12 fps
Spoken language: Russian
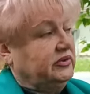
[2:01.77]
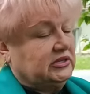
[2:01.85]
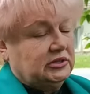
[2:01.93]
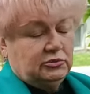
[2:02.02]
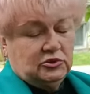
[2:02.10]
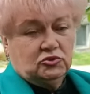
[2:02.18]
в
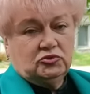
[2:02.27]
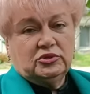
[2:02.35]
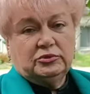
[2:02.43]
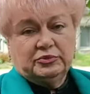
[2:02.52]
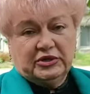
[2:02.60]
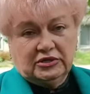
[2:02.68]
эти
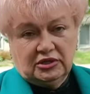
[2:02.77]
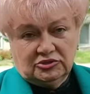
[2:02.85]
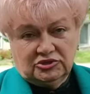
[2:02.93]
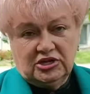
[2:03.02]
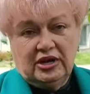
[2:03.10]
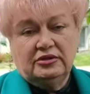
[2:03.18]
минуты
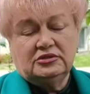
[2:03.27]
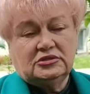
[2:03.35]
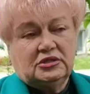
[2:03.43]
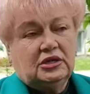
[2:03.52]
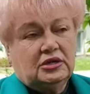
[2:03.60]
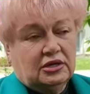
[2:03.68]
продолжает
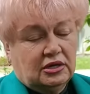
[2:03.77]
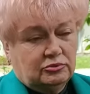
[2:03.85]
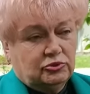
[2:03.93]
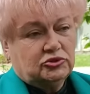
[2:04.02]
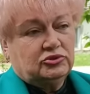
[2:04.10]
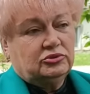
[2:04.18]

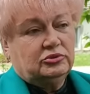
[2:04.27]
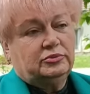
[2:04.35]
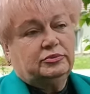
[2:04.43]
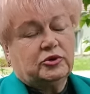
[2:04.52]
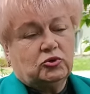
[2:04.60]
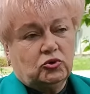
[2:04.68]
работу
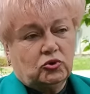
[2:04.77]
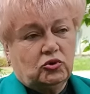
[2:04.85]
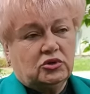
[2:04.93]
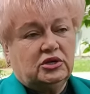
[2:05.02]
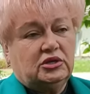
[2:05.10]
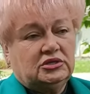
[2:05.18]

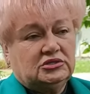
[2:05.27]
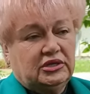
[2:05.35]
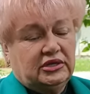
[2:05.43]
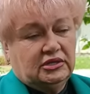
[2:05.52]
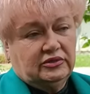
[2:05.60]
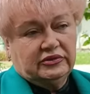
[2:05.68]
прокуроры и
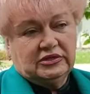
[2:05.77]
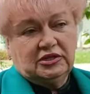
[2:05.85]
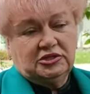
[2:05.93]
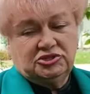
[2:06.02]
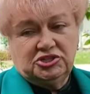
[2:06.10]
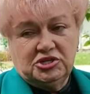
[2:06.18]

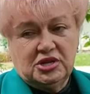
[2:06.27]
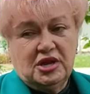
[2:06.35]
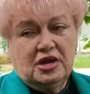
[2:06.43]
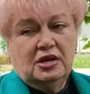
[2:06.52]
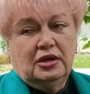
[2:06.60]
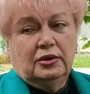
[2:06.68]
следователи
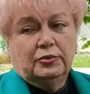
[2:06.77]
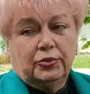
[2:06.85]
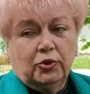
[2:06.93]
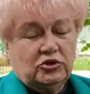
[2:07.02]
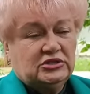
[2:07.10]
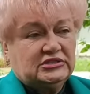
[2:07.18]
Чиня
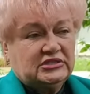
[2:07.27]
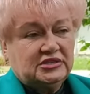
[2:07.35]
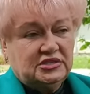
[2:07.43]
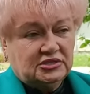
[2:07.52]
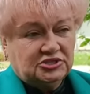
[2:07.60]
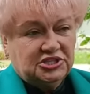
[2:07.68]
по
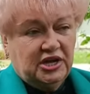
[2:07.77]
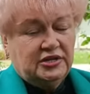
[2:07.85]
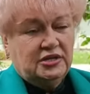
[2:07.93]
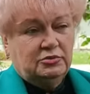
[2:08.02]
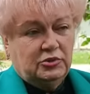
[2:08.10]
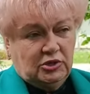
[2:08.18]

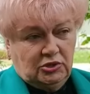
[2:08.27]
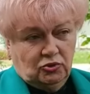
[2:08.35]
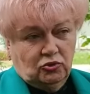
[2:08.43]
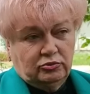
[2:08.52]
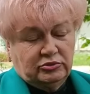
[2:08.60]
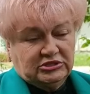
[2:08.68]
задержаниям и
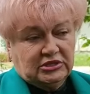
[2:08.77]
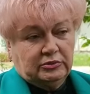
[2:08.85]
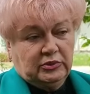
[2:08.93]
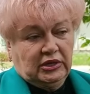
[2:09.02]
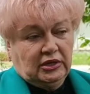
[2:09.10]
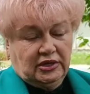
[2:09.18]

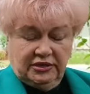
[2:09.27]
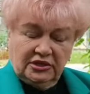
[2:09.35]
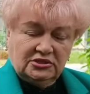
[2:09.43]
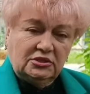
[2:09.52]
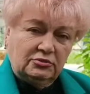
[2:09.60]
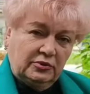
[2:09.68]
обыскам.
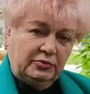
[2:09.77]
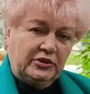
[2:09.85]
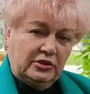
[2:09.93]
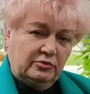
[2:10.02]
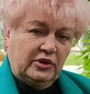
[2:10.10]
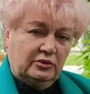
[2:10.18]
Конечно, мы
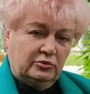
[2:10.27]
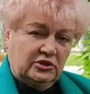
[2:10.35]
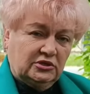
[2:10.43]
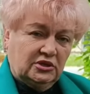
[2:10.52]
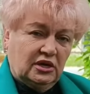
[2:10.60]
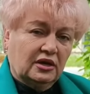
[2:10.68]
понимаем,
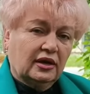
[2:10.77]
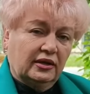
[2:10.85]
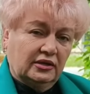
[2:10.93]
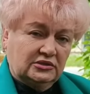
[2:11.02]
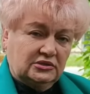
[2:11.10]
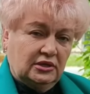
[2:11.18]

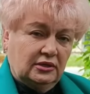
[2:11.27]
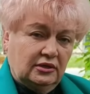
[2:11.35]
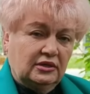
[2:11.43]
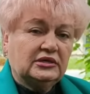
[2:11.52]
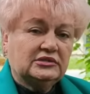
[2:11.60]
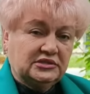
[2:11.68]
какая цель
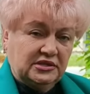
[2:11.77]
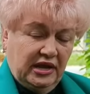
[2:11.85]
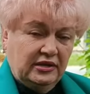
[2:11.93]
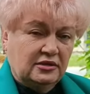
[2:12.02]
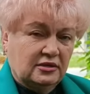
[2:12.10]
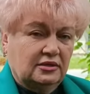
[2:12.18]

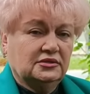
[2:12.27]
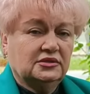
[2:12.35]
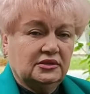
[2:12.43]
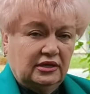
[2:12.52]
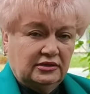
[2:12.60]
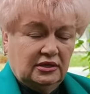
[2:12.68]
снять
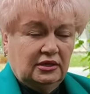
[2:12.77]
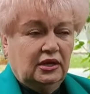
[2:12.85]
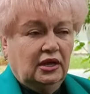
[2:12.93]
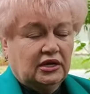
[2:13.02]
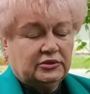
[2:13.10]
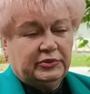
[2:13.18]
кандидата
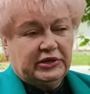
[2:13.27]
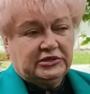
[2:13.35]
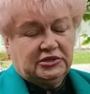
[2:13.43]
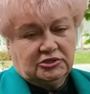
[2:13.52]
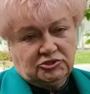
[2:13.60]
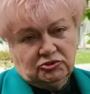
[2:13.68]
от
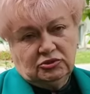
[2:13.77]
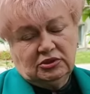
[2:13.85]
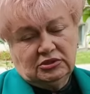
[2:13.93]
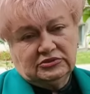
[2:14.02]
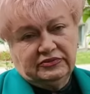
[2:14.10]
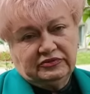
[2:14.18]
партии ШОР
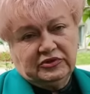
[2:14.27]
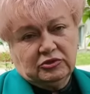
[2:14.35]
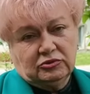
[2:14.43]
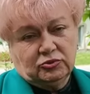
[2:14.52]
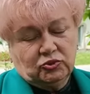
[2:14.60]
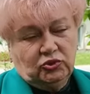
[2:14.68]
во
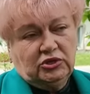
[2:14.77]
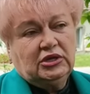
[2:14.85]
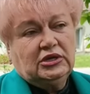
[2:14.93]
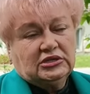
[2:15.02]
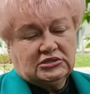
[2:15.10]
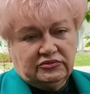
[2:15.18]
втором туре
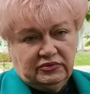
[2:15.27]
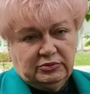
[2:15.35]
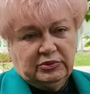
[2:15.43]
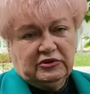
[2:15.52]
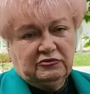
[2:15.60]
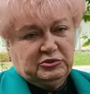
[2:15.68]
с
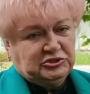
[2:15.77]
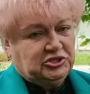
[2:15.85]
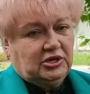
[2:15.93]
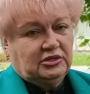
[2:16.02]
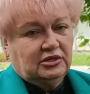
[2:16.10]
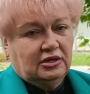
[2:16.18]
выборов
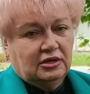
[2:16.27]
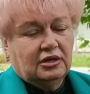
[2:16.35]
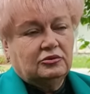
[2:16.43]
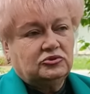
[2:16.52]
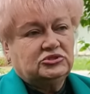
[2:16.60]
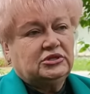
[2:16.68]
Башкана
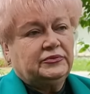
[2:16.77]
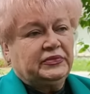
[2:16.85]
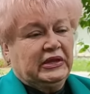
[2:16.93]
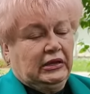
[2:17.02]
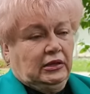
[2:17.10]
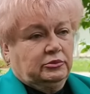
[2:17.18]
Гагаузи.
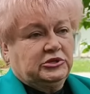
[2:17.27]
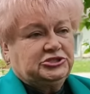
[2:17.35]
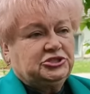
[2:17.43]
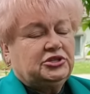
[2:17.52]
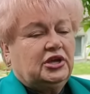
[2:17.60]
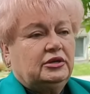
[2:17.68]
Мы
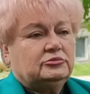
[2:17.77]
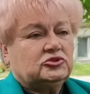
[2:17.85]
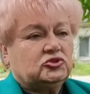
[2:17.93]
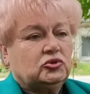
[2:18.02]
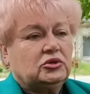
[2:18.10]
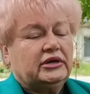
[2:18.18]
считаем,
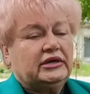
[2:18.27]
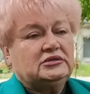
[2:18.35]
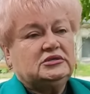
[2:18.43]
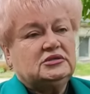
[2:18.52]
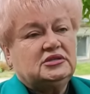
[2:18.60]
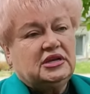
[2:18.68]
что
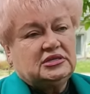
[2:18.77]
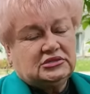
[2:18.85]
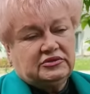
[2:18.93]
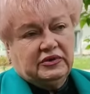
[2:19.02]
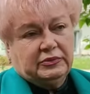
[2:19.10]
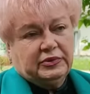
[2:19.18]
эти
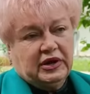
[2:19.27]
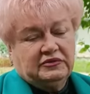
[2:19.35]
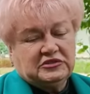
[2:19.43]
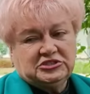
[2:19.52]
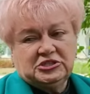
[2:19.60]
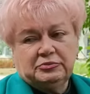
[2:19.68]
действия
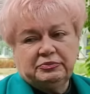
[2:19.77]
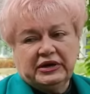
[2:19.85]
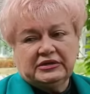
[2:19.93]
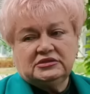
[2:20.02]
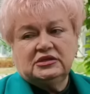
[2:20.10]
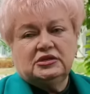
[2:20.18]
правящая
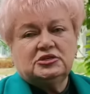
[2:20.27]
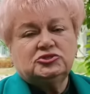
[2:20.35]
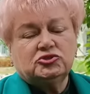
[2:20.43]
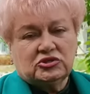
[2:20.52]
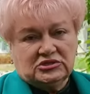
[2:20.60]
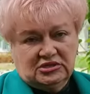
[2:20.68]
партия
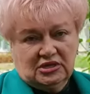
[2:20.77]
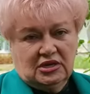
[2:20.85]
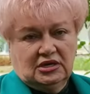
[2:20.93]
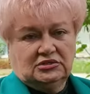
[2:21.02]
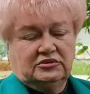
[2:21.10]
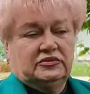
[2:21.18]
еще раз
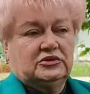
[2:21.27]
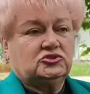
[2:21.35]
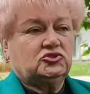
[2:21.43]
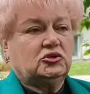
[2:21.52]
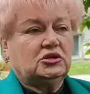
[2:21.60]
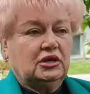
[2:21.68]
доказывает,
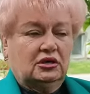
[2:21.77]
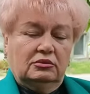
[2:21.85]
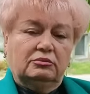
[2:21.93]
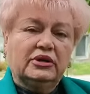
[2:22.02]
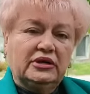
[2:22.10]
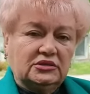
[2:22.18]
что она
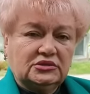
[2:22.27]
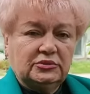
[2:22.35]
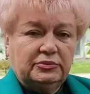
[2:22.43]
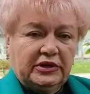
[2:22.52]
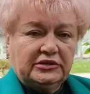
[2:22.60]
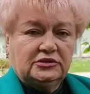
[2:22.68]

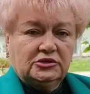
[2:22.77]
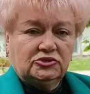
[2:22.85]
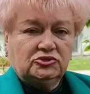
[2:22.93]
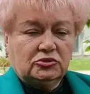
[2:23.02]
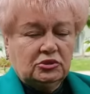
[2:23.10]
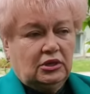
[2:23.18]
боится партии
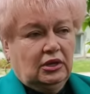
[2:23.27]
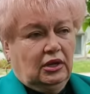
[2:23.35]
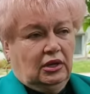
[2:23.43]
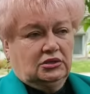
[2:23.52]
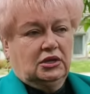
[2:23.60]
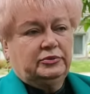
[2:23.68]
ШОР,
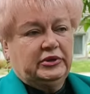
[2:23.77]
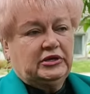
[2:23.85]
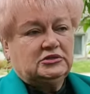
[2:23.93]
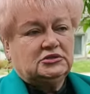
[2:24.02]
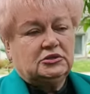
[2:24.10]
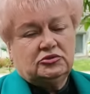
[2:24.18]
она
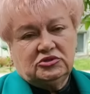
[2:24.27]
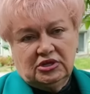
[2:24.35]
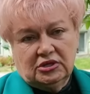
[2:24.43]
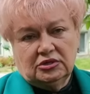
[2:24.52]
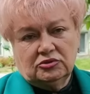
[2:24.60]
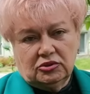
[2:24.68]
боится
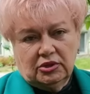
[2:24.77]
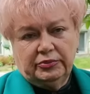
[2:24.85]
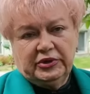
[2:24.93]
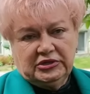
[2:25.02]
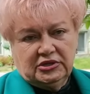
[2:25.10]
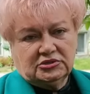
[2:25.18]
людей, которые
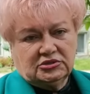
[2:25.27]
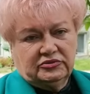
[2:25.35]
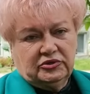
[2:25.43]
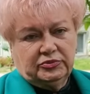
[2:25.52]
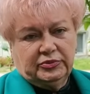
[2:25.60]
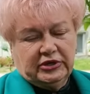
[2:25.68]

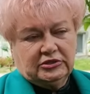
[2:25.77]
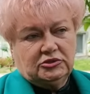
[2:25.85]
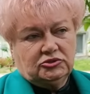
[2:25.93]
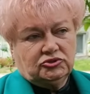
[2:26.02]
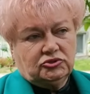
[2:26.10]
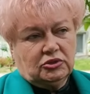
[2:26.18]
поддерживают
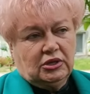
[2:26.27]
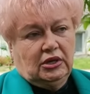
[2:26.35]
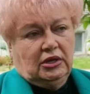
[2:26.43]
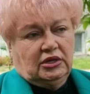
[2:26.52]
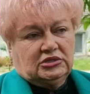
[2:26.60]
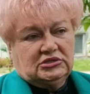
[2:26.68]
партию ШОР.
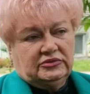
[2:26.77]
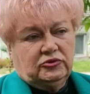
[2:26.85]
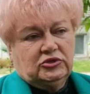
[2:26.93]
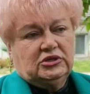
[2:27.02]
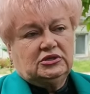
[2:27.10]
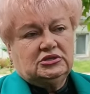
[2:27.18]
И
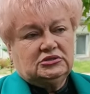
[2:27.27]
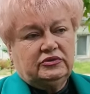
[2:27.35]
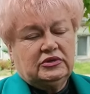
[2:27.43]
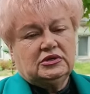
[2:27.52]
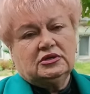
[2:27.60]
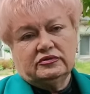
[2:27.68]
сегодня
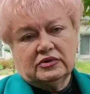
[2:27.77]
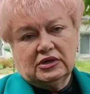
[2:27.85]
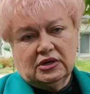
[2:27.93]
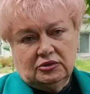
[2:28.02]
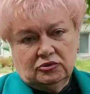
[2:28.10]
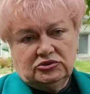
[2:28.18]
действительно в
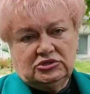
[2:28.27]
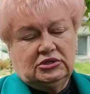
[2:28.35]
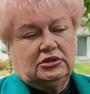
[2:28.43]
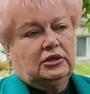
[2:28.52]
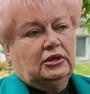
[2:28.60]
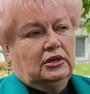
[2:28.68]

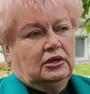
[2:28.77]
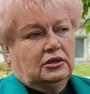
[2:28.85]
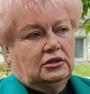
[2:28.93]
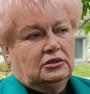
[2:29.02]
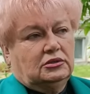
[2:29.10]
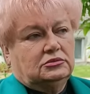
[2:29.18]
Гагаузии
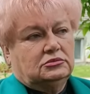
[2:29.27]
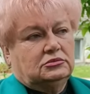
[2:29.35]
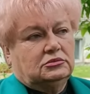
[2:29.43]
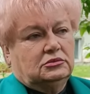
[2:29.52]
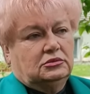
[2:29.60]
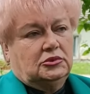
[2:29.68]

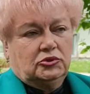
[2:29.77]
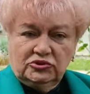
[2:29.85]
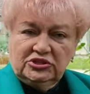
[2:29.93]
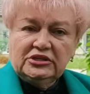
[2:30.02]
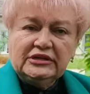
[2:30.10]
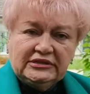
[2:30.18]
Эм,
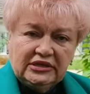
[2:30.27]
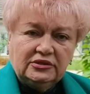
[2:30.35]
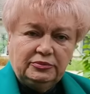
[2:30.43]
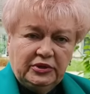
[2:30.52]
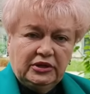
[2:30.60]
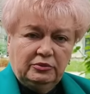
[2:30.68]
люди
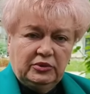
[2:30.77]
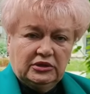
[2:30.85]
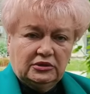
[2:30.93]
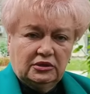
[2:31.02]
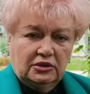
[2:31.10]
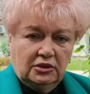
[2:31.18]
хотят
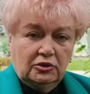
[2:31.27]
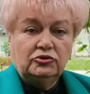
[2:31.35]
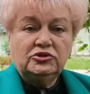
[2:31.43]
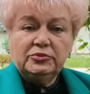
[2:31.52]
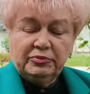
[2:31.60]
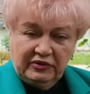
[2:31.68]
перемен. И
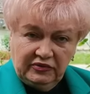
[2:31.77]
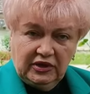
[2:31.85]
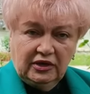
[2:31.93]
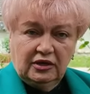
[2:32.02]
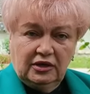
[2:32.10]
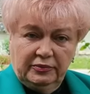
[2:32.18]
люди
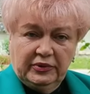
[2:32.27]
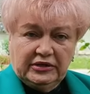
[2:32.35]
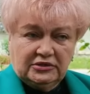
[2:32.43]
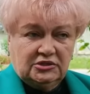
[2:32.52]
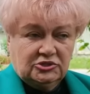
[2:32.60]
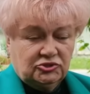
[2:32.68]
поверили
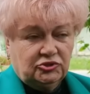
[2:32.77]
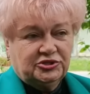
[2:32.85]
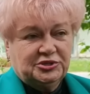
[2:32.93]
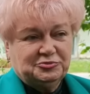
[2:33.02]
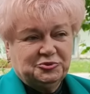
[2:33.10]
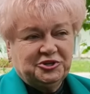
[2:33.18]
партии Шор,
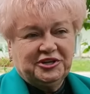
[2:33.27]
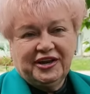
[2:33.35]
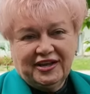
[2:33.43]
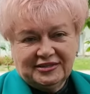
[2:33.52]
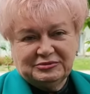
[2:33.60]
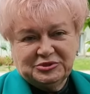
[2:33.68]
тем более
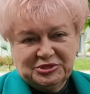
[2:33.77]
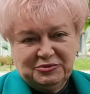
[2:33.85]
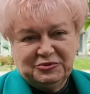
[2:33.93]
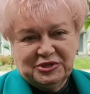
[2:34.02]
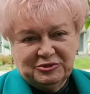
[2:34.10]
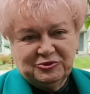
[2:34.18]
рядом с
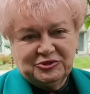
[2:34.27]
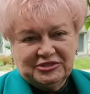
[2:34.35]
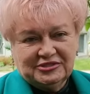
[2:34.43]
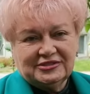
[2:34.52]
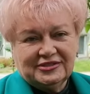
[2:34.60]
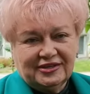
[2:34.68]
ними
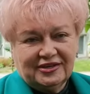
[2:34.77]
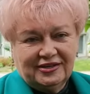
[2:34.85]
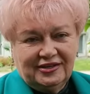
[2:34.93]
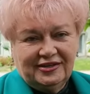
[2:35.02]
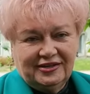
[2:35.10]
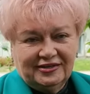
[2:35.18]
находится
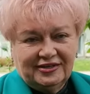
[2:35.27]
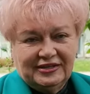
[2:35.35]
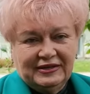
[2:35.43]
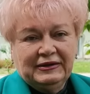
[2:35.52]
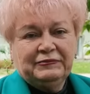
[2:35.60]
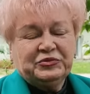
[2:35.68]
Тараклея,
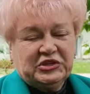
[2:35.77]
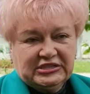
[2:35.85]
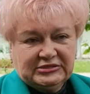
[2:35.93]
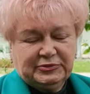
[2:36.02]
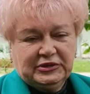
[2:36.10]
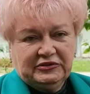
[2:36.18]
где
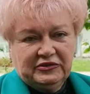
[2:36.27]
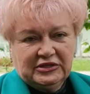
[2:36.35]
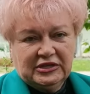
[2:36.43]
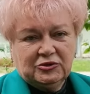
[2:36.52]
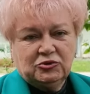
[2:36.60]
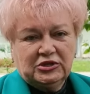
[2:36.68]
три с
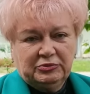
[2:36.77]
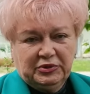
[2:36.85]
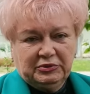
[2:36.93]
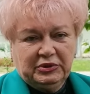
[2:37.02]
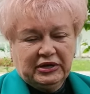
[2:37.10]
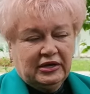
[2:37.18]
половиной года
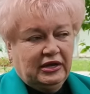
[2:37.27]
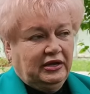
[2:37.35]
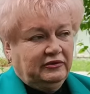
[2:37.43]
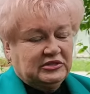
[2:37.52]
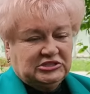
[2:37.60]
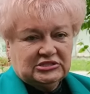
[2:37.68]
примар
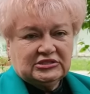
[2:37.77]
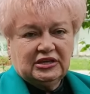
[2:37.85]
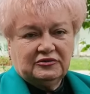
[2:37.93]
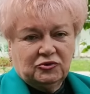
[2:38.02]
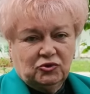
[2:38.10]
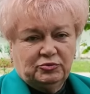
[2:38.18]

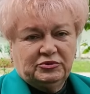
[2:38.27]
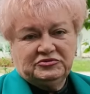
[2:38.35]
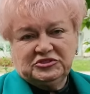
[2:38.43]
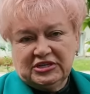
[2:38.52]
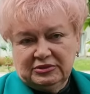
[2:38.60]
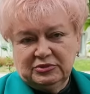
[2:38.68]
Вячеслав Лупа,
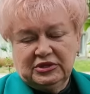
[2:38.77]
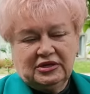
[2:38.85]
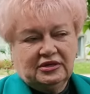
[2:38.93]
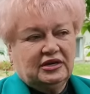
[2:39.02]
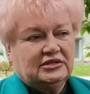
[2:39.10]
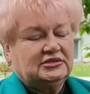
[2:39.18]
вчера был
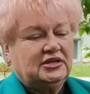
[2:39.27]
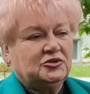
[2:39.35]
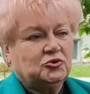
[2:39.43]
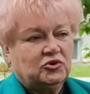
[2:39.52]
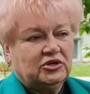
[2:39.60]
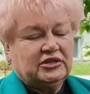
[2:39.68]
как раз
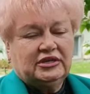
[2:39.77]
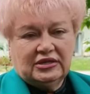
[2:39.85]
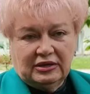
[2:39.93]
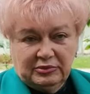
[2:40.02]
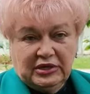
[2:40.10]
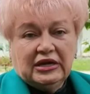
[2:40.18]
день города, и
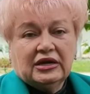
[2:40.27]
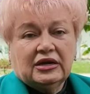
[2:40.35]
там